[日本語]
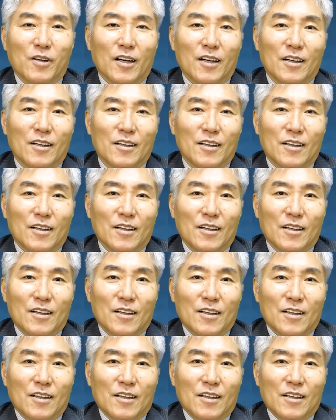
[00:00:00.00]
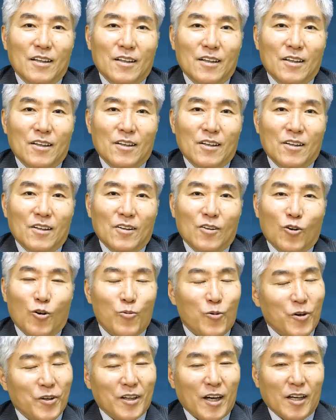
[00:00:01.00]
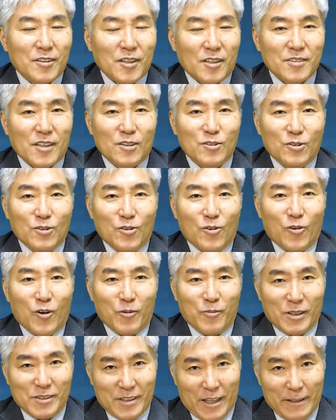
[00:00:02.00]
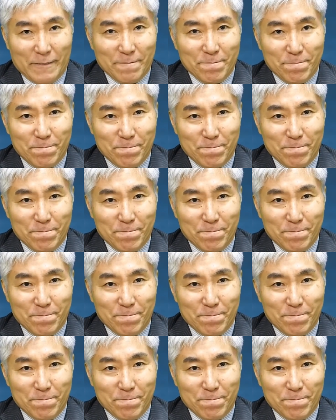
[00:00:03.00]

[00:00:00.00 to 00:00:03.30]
は思い返さざるを得ません